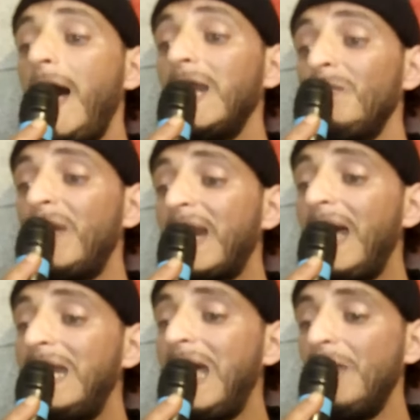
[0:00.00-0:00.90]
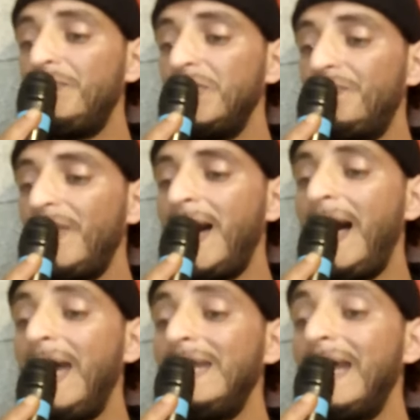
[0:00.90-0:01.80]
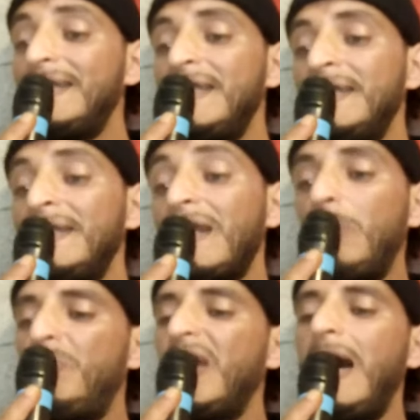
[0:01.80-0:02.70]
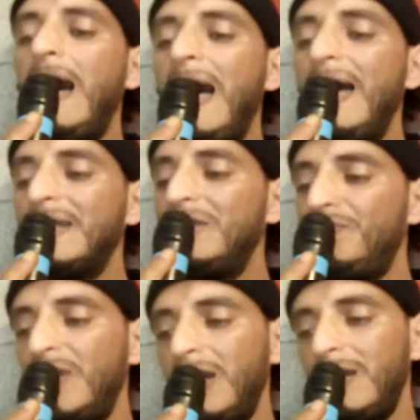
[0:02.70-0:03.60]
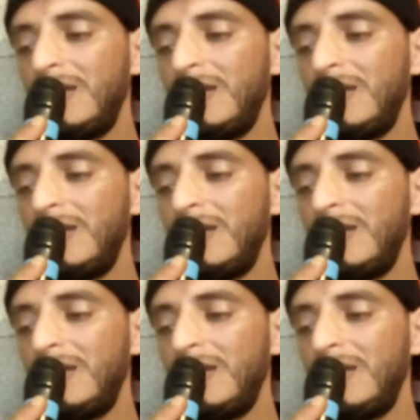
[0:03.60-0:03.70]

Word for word: المرأة العفيفة على دين ربها عاكفة